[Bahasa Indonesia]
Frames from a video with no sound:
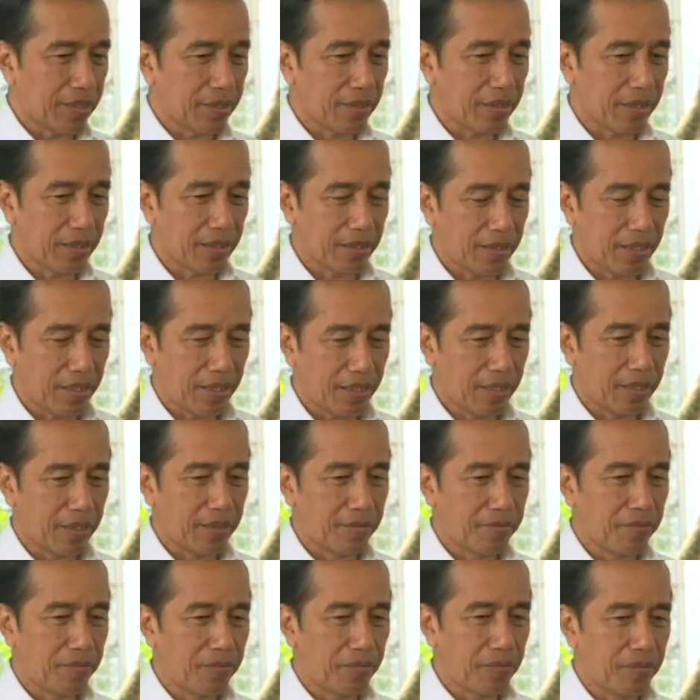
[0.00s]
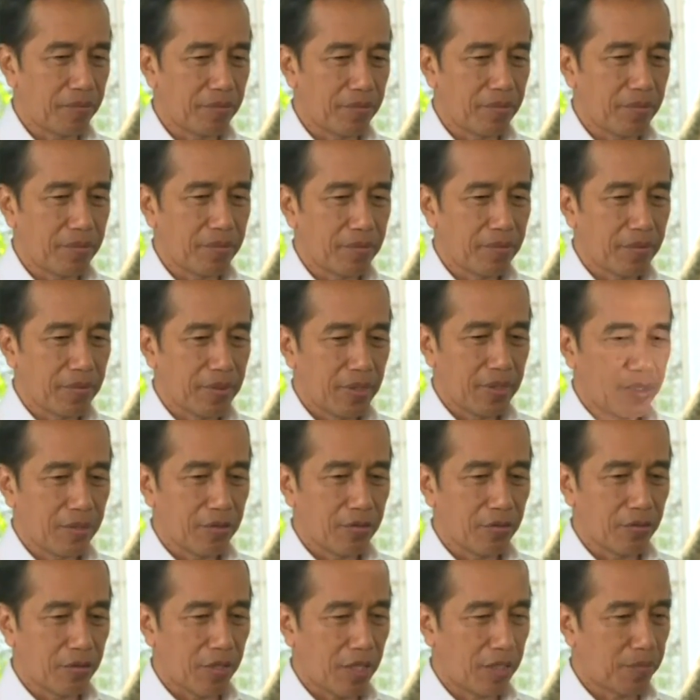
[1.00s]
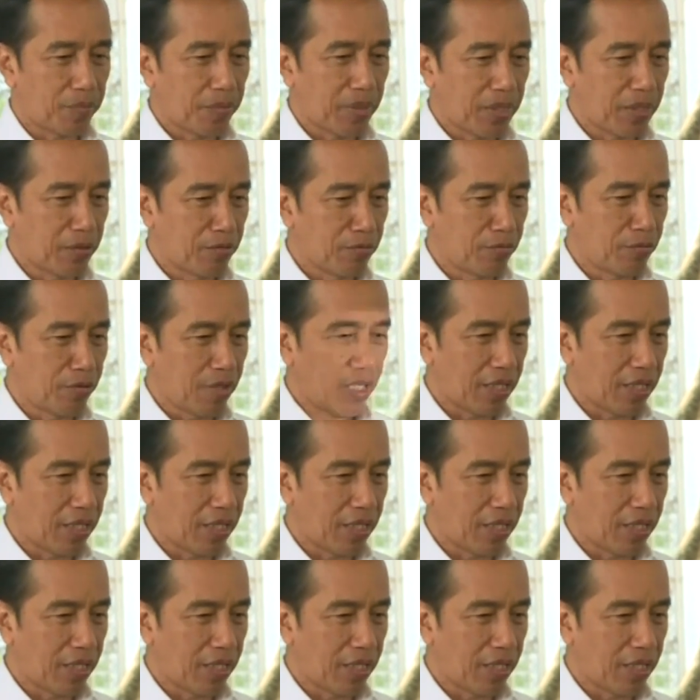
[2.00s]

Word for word: tentang surat pengunduran